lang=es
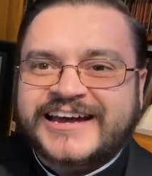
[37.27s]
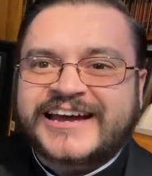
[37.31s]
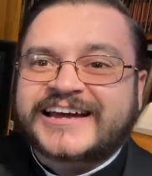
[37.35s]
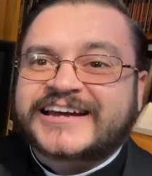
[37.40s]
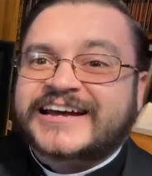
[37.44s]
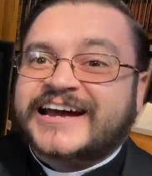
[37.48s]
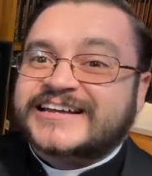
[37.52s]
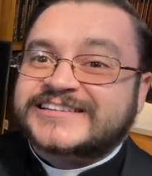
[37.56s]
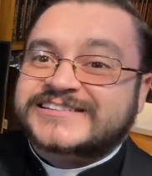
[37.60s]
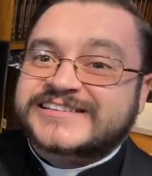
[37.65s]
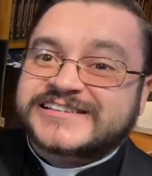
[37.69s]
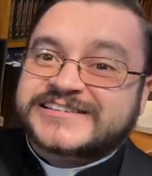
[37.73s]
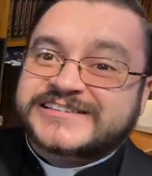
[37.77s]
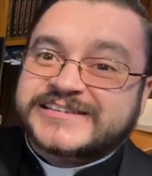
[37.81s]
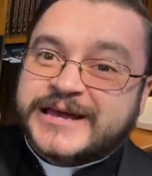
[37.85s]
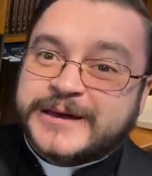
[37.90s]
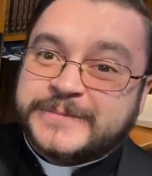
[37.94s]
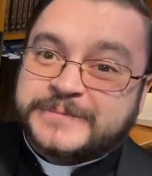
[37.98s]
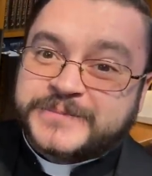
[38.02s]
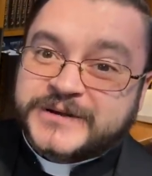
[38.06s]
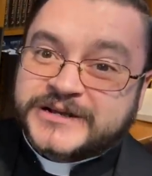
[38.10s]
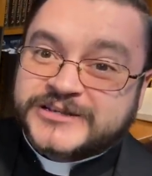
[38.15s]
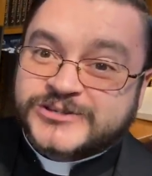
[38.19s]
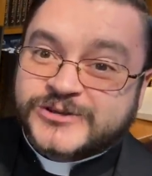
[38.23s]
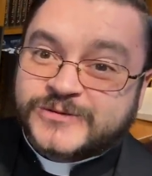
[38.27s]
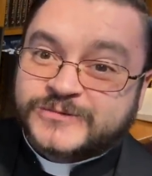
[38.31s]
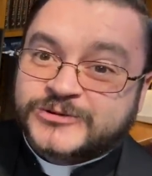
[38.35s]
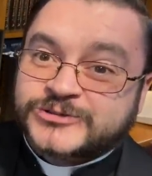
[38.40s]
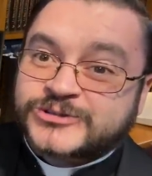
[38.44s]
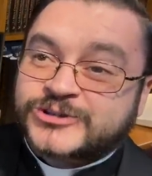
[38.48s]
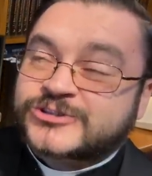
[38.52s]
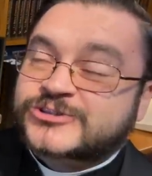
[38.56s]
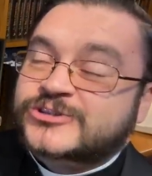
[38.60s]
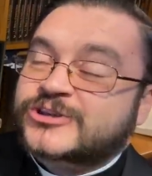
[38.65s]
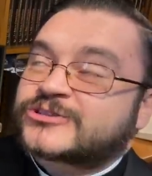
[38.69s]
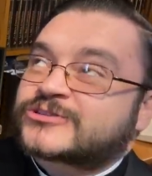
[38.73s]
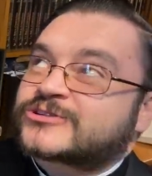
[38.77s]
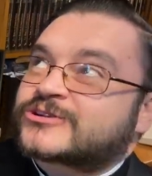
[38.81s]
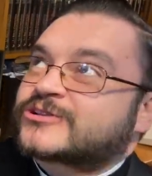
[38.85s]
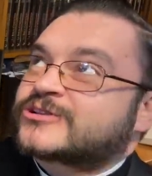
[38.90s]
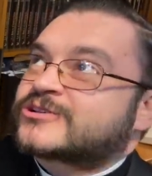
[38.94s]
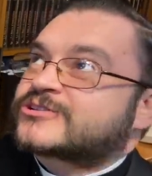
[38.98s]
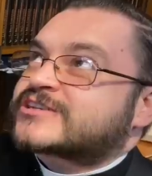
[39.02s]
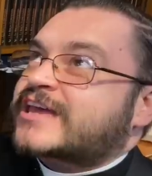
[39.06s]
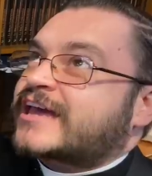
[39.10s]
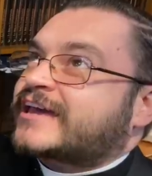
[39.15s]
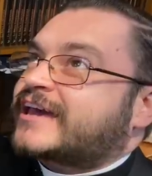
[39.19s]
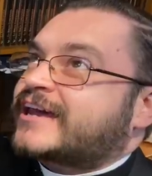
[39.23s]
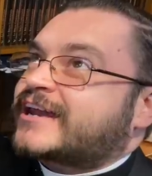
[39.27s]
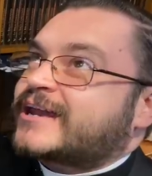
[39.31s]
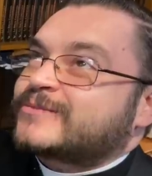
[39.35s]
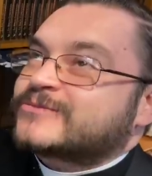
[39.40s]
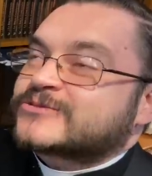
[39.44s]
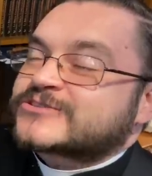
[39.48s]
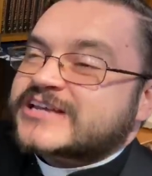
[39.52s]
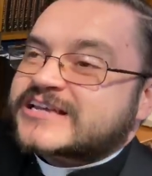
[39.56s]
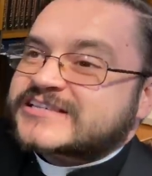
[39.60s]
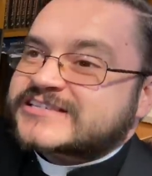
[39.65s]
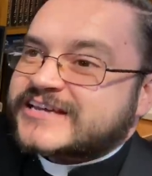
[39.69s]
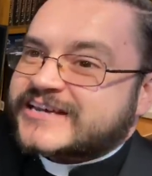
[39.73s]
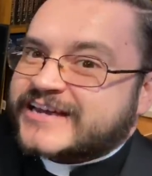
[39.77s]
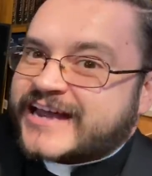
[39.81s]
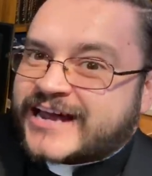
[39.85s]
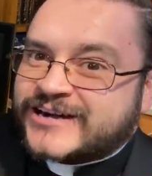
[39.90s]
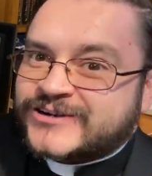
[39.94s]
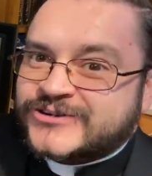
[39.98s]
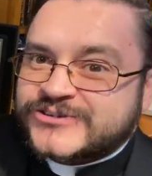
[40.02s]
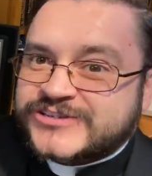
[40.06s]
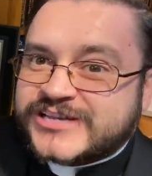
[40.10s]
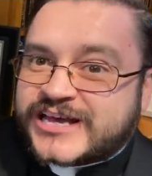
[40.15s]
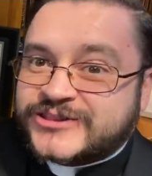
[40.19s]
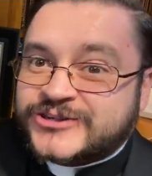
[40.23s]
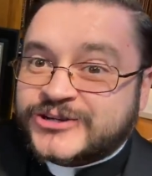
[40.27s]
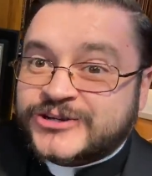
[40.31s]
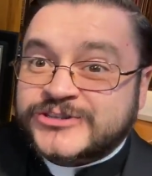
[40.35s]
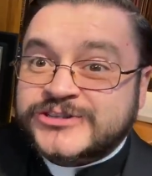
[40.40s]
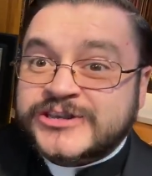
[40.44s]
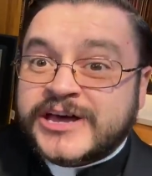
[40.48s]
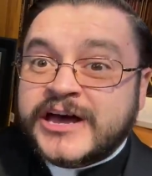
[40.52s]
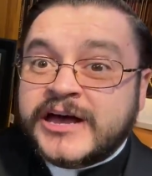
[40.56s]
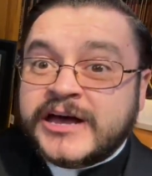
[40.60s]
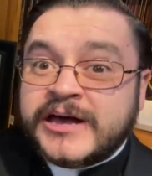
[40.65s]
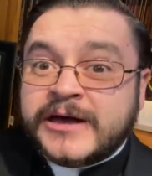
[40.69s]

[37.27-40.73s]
Casi siempre somos nosotros los que queremos acercarnos a Dios,